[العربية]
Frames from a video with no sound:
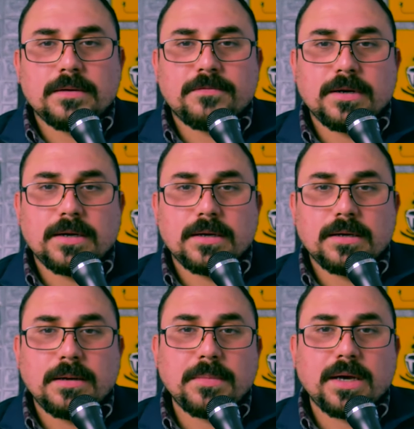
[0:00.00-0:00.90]

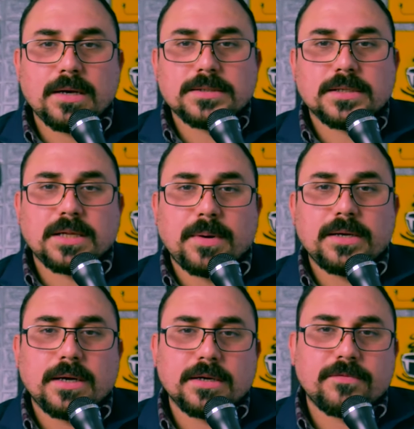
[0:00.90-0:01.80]
فلما خلصت طبعا
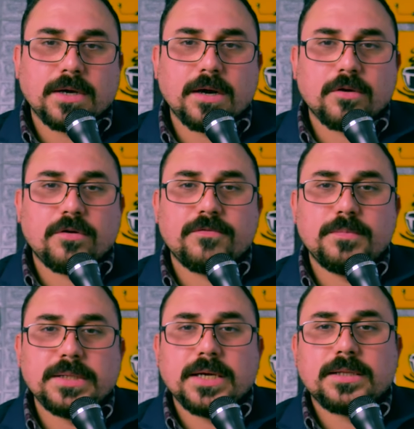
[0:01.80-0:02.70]
أنا في خاركوف
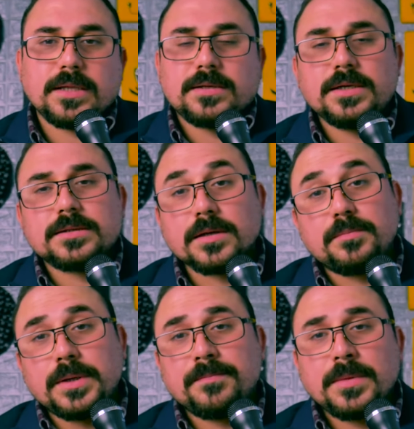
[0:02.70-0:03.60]
بديت تدريس
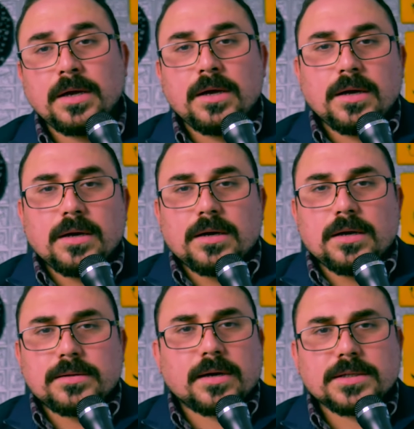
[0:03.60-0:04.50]
طبي
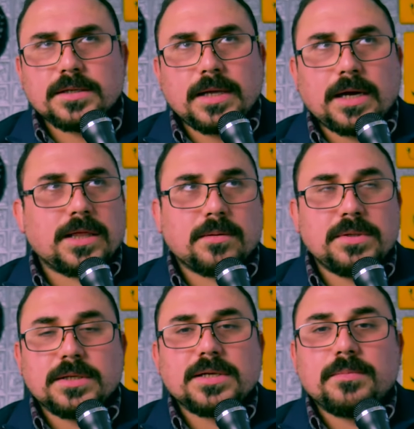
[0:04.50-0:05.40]
آه، درست أكثر
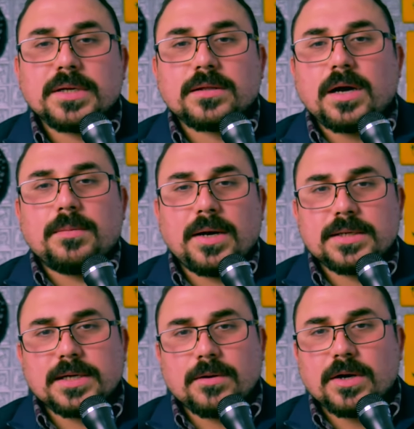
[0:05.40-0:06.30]
من 900 طالب على
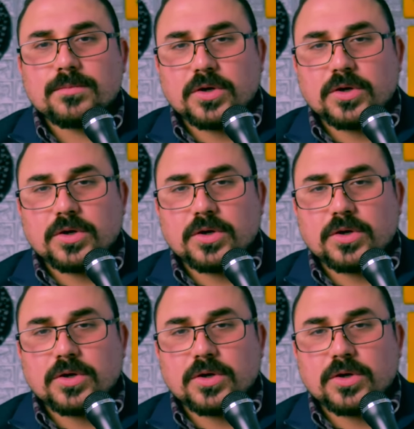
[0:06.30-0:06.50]
سنوات